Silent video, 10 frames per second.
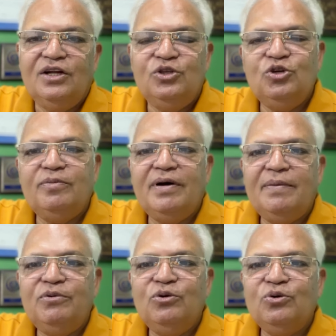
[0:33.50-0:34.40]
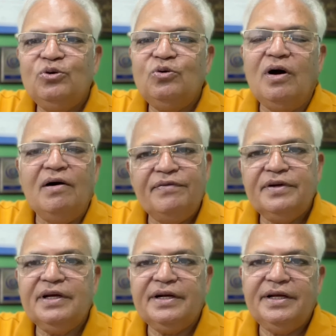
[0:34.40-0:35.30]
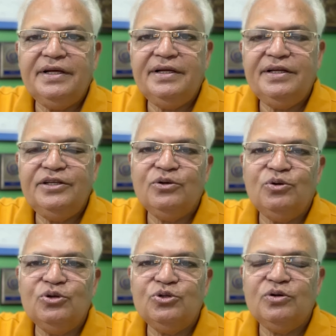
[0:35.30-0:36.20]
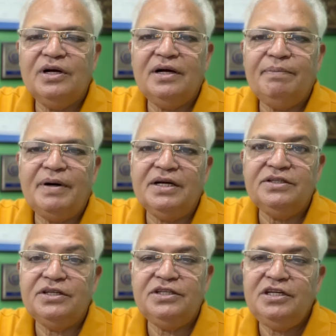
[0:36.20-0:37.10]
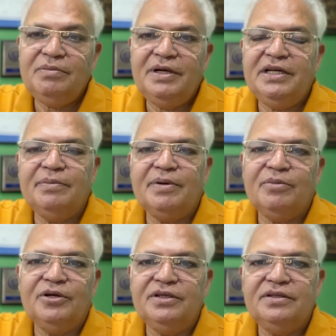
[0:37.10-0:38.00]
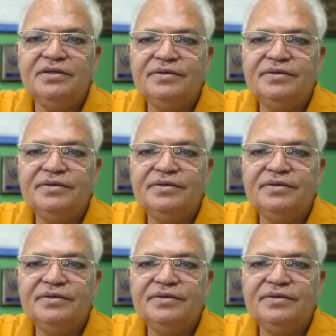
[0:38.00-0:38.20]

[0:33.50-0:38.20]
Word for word: जो हम आप लोगों को ऑफ़र कर रहे हैं ये कोर्स होगा पाँच से छः महीने पर महित